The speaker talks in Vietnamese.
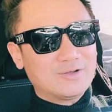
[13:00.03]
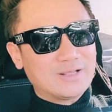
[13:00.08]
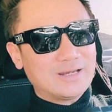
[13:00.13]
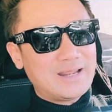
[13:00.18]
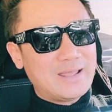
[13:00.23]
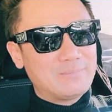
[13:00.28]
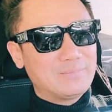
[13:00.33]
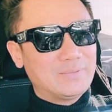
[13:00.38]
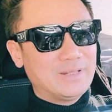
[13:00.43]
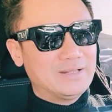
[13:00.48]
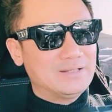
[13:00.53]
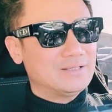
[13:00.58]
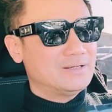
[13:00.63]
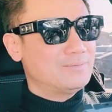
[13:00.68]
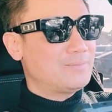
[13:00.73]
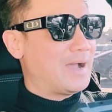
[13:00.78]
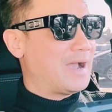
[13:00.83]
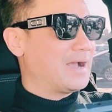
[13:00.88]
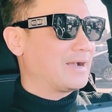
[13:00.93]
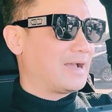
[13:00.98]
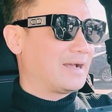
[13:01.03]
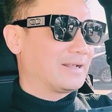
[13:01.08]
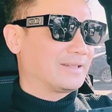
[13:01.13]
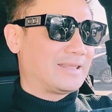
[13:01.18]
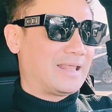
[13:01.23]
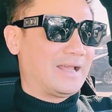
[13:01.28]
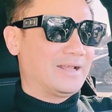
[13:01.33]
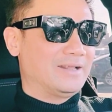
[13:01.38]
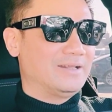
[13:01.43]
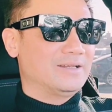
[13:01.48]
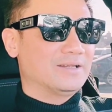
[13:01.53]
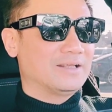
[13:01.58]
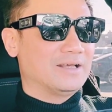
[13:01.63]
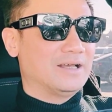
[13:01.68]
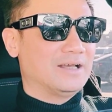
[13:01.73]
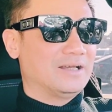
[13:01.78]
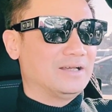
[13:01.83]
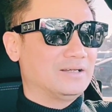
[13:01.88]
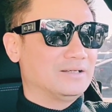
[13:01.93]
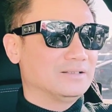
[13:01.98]
cái đêm diễn thứ ba tại
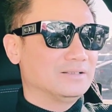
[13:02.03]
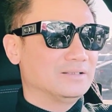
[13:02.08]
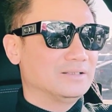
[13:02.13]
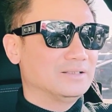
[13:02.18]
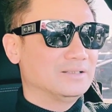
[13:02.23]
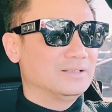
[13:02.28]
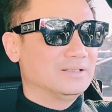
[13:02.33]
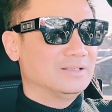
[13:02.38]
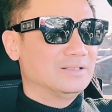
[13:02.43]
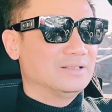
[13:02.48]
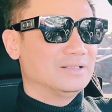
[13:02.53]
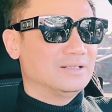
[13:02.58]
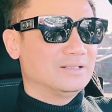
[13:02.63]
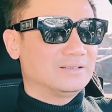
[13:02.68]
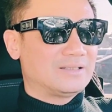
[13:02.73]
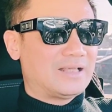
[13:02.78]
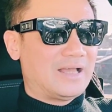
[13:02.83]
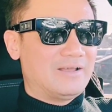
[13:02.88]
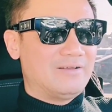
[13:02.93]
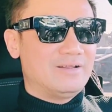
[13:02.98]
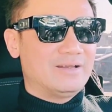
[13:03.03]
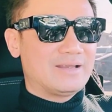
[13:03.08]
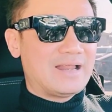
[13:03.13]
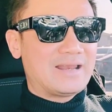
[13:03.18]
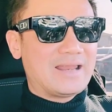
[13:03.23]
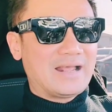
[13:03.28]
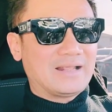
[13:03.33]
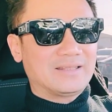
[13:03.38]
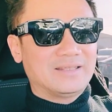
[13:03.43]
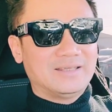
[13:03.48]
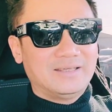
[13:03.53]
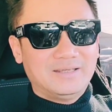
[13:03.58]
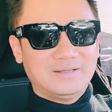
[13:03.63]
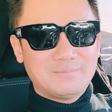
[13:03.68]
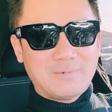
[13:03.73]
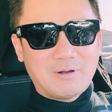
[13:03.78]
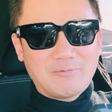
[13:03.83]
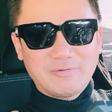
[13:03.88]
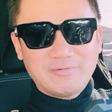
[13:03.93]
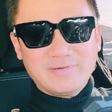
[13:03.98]
à, tại Đà Lạt thì
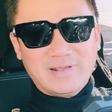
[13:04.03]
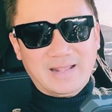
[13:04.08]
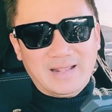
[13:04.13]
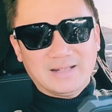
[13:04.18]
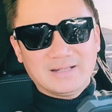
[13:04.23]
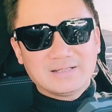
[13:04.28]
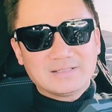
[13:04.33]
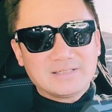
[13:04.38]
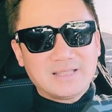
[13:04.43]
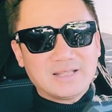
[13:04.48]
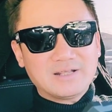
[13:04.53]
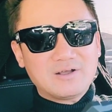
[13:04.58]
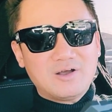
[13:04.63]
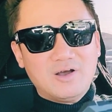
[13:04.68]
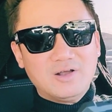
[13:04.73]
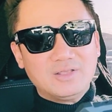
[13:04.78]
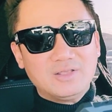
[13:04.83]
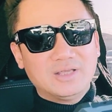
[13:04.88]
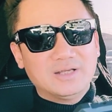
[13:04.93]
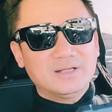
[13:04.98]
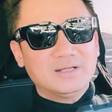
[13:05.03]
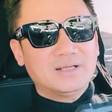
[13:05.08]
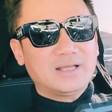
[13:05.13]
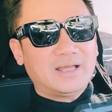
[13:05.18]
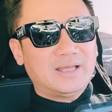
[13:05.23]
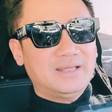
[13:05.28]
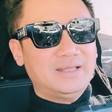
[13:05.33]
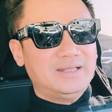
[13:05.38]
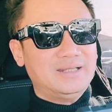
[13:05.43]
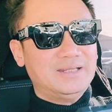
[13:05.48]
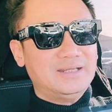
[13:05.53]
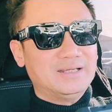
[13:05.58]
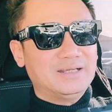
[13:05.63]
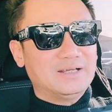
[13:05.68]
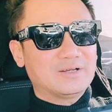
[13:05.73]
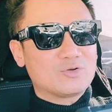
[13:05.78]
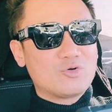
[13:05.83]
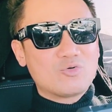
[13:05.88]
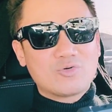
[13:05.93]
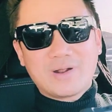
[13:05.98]
bọn Nguyễn Hằng sẽ có những cái
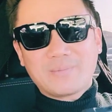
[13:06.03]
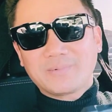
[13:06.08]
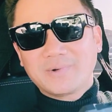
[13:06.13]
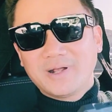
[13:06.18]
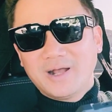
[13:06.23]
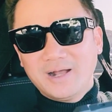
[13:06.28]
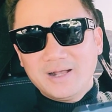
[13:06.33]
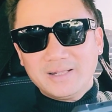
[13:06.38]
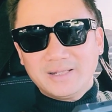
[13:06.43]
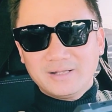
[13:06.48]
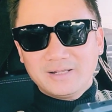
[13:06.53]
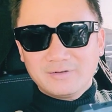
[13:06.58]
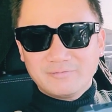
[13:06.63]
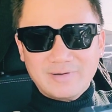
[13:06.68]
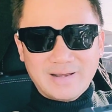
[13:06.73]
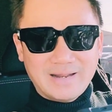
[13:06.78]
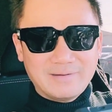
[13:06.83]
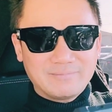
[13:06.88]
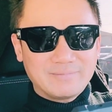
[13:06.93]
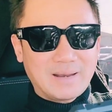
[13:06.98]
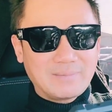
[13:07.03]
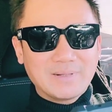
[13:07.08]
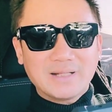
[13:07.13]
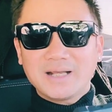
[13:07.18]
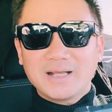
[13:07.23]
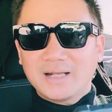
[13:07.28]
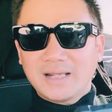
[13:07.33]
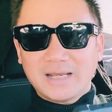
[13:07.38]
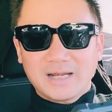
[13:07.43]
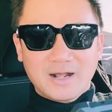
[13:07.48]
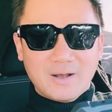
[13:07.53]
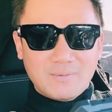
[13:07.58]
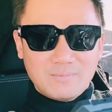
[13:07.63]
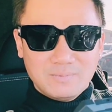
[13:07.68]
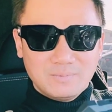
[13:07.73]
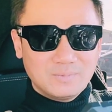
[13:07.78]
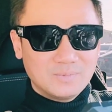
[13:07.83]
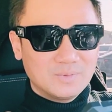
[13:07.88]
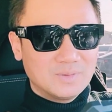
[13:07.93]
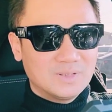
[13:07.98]
à, cuộc gặp gỡ với lại Đàm Vĩnh Hưng hay là không
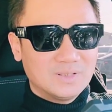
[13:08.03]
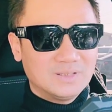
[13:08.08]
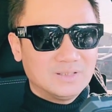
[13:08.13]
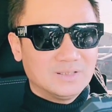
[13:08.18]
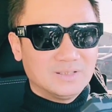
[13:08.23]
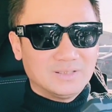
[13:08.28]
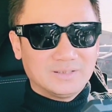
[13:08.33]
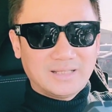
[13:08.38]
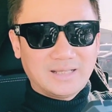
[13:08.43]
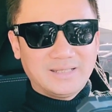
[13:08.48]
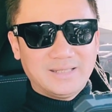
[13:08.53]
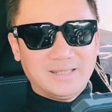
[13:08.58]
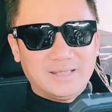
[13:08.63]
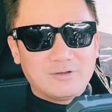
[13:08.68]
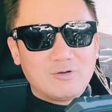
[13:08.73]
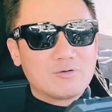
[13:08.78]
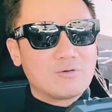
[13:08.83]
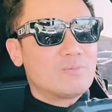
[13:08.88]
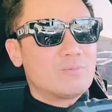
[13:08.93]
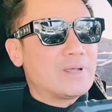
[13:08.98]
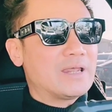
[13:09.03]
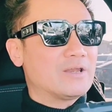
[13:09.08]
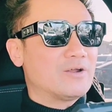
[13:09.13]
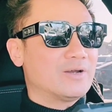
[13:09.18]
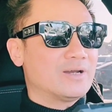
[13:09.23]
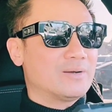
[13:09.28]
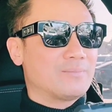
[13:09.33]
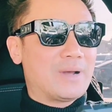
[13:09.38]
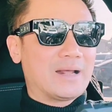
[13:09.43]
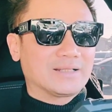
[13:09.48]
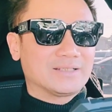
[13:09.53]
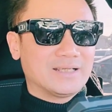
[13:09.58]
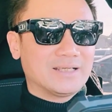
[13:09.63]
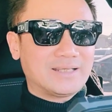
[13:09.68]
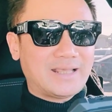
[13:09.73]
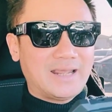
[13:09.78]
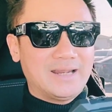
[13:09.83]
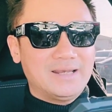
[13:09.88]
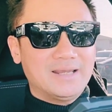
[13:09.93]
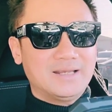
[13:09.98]
tại vì cũng nghe nói rằng bà sẽ
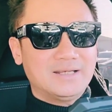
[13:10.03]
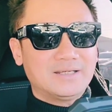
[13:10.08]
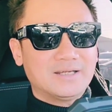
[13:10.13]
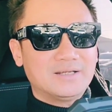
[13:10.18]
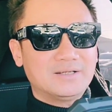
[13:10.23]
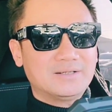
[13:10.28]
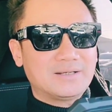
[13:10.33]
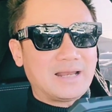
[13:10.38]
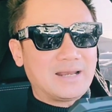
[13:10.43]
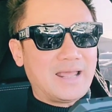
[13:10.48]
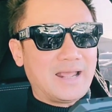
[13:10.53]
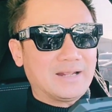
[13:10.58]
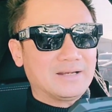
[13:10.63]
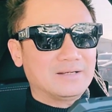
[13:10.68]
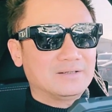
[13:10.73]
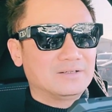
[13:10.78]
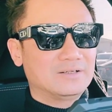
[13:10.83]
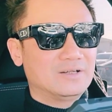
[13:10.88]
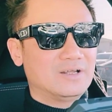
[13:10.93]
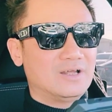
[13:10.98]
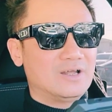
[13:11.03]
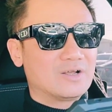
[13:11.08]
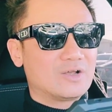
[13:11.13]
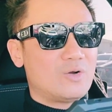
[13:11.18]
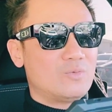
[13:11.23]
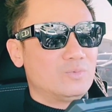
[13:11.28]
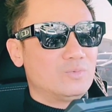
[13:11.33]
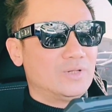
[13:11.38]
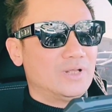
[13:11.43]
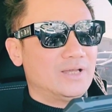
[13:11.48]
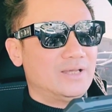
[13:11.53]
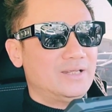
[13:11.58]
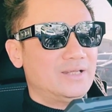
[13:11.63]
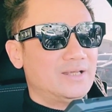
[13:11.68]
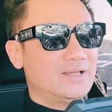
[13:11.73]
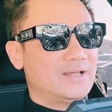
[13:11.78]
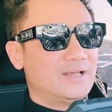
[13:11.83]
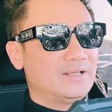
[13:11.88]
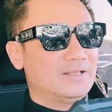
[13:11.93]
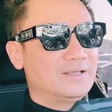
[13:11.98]
chạy lên trên Đà Lạt à, cùng với
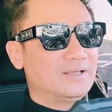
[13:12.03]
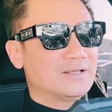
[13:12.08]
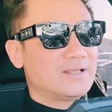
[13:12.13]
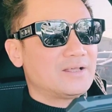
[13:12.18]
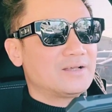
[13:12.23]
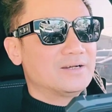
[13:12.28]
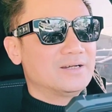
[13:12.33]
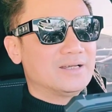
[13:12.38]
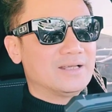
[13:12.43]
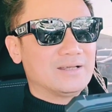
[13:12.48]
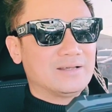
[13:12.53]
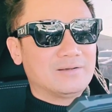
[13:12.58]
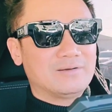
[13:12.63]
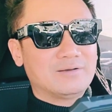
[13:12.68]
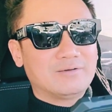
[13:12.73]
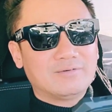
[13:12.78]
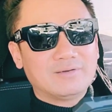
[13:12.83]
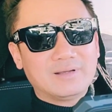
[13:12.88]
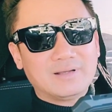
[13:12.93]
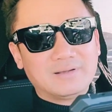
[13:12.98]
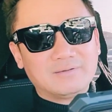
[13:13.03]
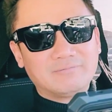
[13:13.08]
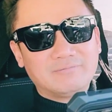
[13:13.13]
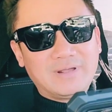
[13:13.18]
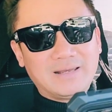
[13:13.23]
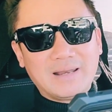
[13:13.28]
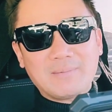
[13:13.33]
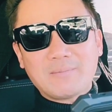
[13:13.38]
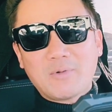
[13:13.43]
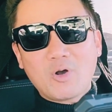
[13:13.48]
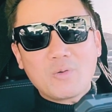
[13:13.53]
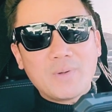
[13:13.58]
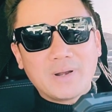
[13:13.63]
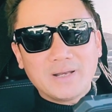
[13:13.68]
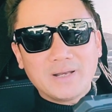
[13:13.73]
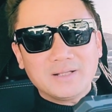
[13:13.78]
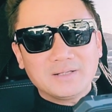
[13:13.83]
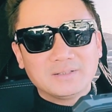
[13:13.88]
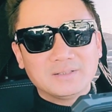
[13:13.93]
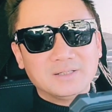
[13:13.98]
à, những cái người fan thăm mộ của mình
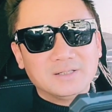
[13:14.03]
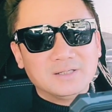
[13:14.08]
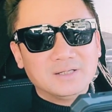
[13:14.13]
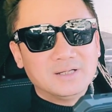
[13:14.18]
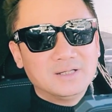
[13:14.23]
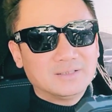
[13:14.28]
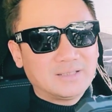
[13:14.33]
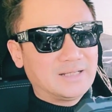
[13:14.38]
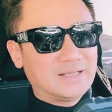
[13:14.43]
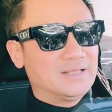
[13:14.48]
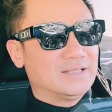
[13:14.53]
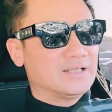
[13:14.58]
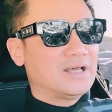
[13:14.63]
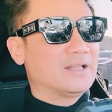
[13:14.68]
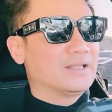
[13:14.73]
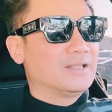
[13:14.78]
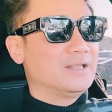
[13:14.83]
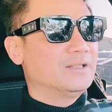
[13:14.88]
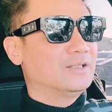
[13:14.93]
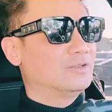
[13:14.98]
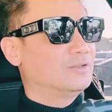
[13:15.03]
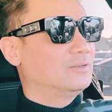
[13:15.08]
đó tại vì thời thì